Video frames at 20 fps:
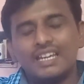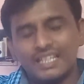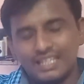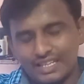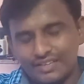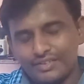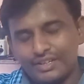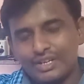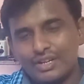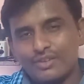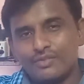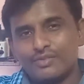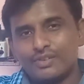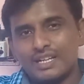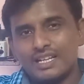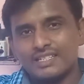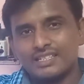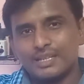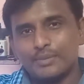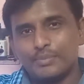இந்த வீடியோ
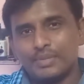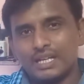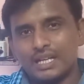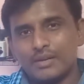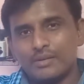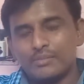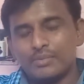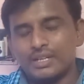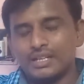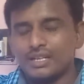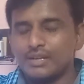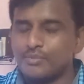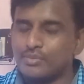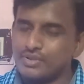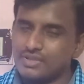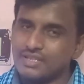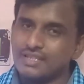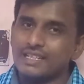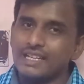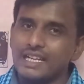ஃபுல்லாக ஸ்கிப் பண்ணாமல் பாருங்கள்
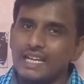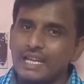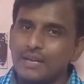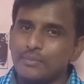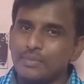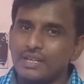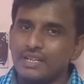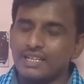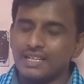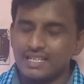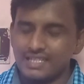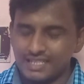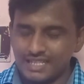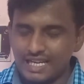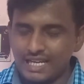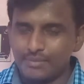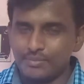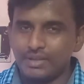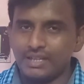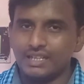பிடிச்சிருந்தால் லைக் பண்ணுங்கள்
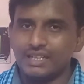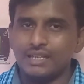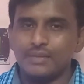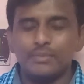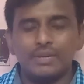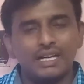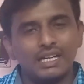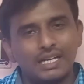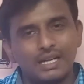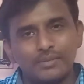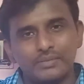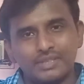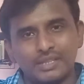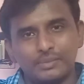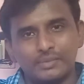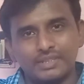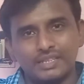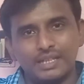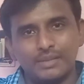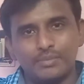ஷேர் பண்ணுங்கள் மறக்காமல்
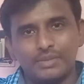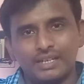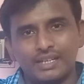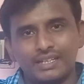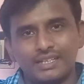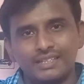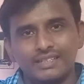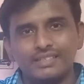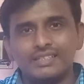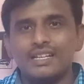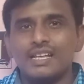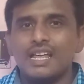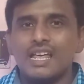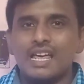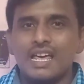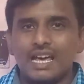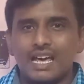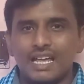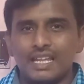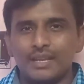சப்ஸ்கிரைப் பண்ணிவிட்டு
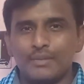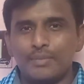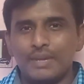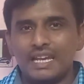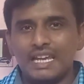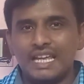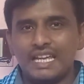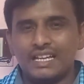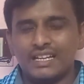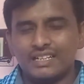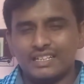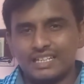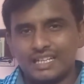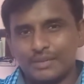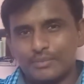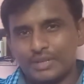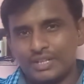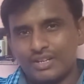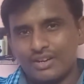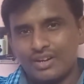அந்த பெல் ஐக்கான்
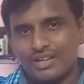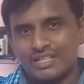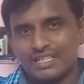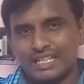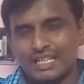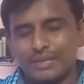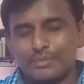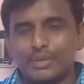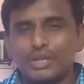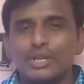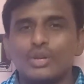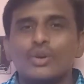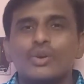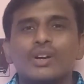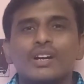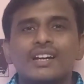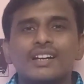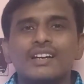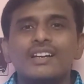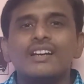கிளிக் பண்ணி ஆல் செலக்ட்
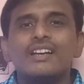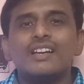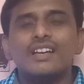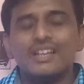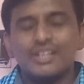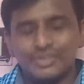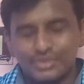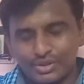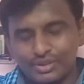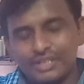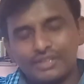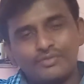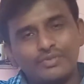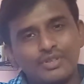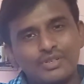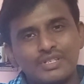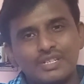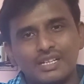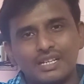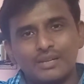பண்ணிக்கோங்க ஸோ தட்
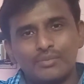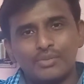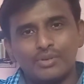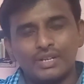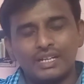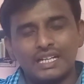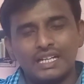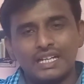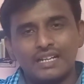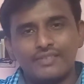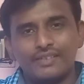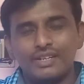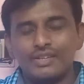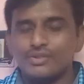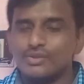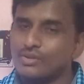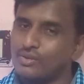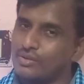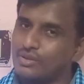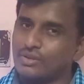ஃப்யூச்சரில் போடுற எல்லா
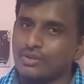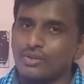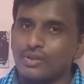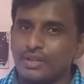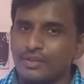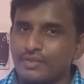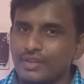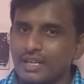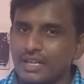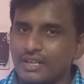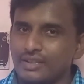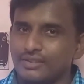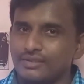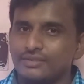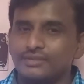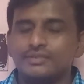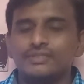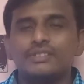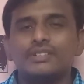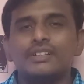வீடியோஸும் உங்களுக்கு நோட்டிஃபை ஆகும்